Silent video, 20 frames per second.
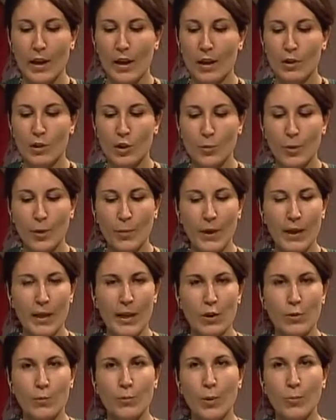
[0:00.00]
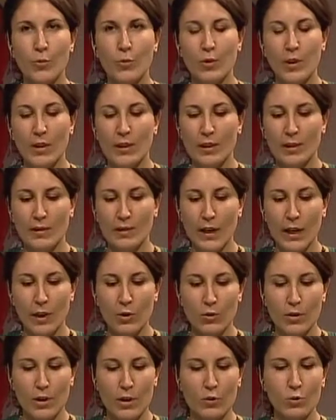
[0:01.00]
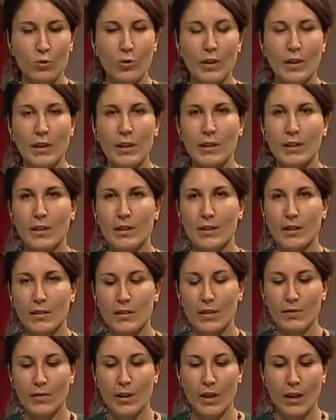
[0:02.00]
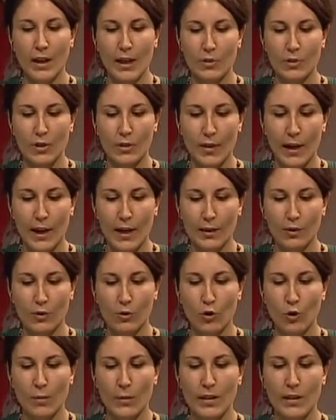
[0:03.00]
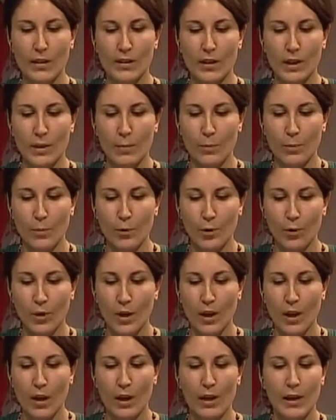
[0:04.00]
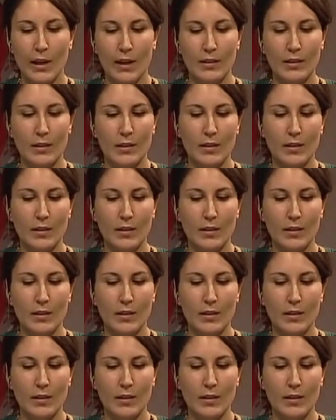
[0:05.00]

ci può parlare un po' più nel dettaglio di alcune delle iniziative che ha citato, come ad esempio la